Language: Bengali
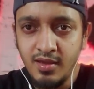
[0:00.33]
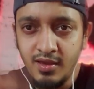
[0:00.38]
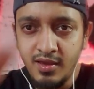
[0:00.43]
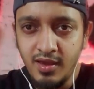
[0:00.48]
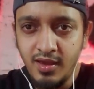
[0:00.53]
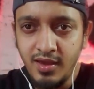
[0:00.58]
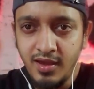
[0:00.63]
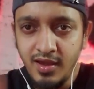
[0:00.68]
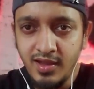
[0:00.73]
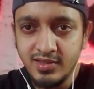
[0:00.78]

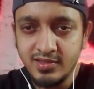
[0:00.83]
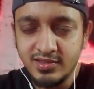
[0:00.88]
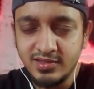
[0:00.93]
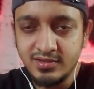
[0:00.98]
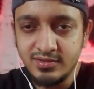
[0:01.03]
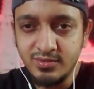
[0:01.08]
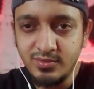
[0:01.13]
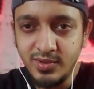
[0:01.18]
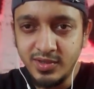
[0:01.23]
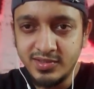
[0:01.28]
হে গাইস
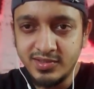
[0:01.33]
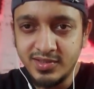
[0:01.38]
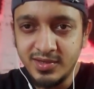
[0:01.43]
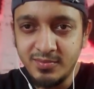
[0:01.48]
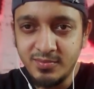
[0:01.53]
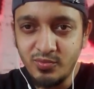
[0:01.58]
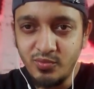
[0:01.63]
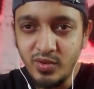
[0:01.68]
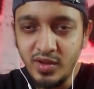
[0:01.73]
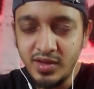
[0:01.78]
হোয়াটসঅ্যাপ
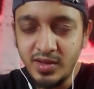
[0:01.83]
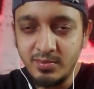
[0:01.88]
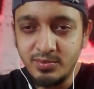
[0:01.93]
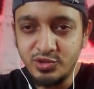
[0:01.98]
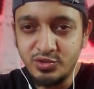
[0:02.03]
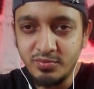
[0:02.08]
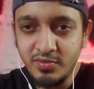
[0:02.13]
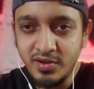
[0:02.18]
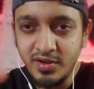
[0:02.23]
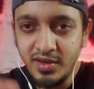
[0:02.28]
ওয়েলকাম
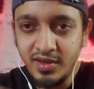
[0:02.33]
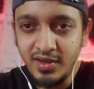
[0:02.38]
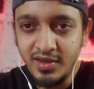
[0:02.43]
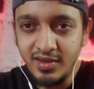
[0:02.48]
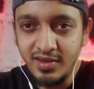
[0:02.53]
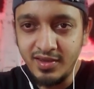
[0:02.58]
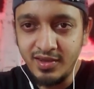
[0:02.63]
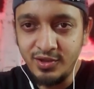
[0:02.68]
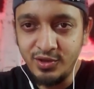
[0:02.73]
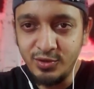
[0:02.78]
টু মাই
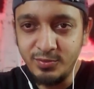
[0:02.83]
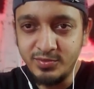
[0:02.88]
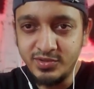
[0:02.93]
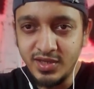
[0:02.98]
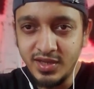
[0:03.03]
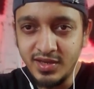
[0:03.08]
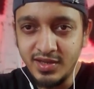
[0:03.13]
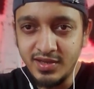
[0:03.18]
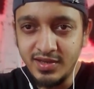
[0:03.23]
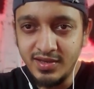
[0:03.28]
ইউটিউব
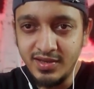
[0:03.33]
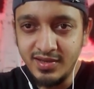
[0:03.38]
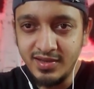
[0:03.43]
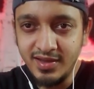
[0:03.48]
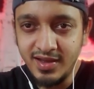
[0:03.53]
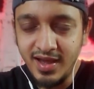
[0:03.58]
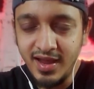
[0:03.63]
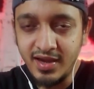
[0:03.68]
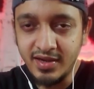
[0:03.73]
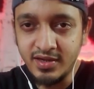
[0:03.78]
চ্যানেল
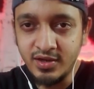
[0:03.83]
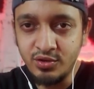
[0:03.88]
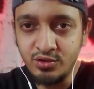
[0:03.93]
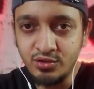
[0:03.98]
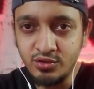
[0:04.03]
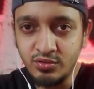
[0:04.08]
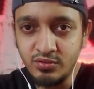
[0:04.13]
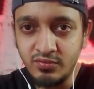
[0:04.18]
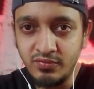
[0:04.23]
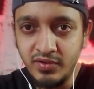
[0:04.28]
আর একটা
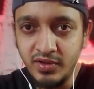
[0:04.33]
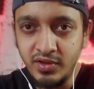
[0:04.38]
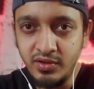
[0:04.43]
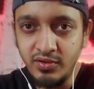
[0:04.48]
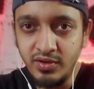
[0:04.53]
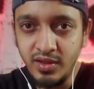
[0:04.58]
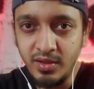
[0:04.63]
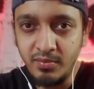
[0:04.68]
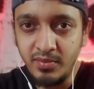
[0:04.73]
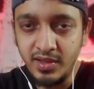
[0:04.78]
নতুন ভিডিও
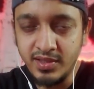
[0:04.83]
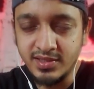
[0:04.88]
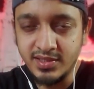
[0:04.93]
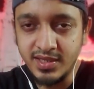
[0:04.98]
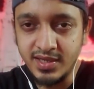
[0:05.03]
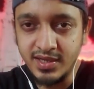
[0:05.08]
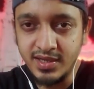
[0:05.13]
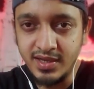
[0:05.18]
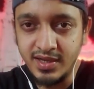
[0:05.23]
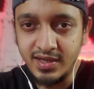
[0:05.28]
নিয়ে আমি
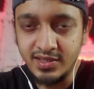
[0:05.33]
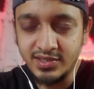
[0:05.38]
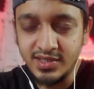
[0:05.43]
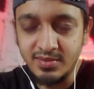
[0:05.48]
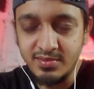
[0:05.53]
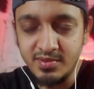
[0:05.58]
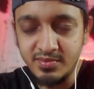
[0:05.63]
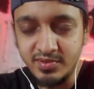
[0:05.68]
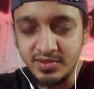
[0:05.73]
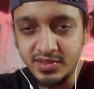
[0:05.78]
আজকে আসলাম
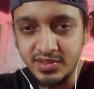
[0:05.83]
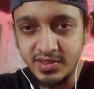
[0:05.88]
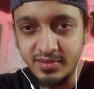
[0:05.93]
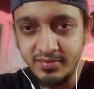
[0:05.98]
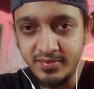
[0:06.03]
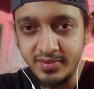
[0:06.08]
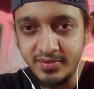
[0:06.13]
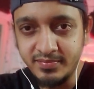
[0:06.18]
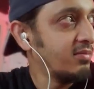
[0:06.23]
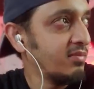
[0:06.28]
আপনাদের
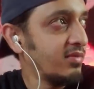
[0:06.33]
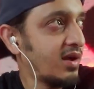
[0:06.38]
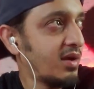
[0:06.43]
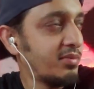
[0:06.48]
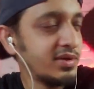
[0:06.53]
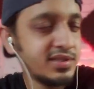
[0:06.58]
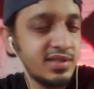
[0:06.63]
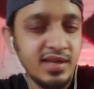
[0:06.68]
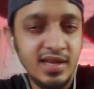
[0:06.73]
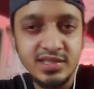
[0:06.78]
সামনে
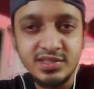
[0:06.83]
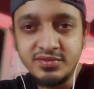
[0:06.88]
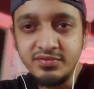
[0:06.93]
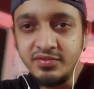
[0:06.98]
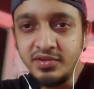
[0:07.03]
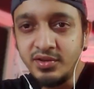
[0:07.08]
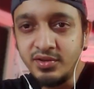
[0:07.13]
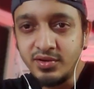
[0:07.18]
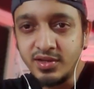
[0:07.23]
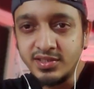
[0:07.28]
আমার যে লাস্ট
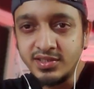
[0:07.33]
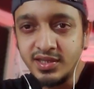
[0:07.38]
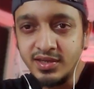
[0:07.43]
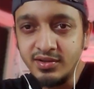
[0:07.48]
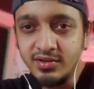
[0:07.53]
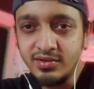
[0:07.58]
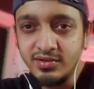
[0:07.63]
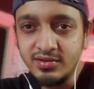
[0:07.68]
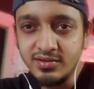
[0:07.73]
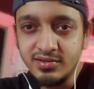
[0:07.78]
ভিডিওটা ছিল
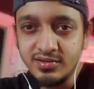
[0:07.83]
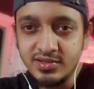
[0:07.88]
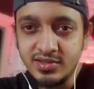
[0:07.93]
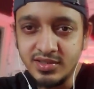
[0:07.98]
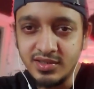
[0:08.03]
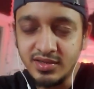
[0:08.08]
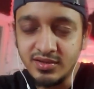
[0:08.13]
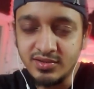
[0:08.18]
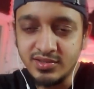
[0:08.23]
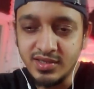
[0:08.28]

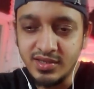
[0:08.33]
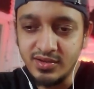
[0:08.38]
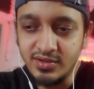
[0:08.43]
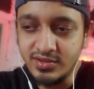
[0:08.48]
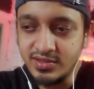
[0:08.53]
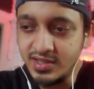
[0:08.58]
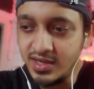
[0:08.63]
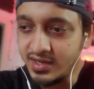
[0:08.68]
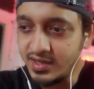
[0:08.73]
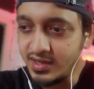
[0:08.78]
সেটাও ছিল
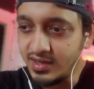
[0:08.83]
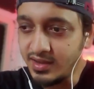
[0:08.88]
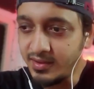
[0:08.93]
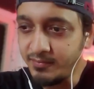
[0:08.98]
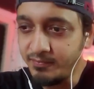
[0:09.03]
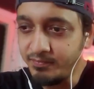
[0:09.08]
হচ্ছে একটা